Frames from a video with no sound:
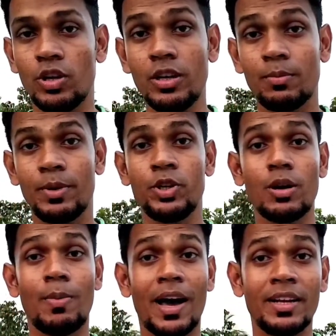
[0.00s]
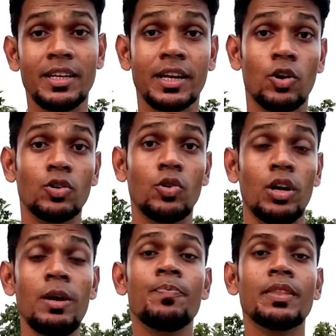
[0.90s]
রেকর্ড করি ভিডিওটা বাইরে যে
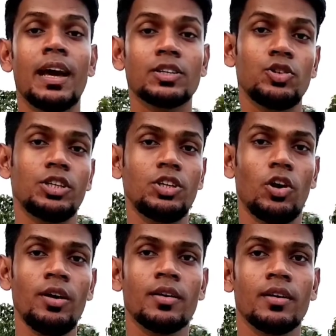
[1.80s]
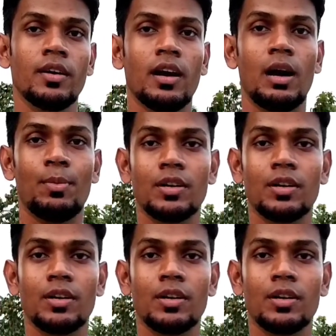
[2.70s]
রেকর্ড করলে অ্যাকচুয়ালি কী হয়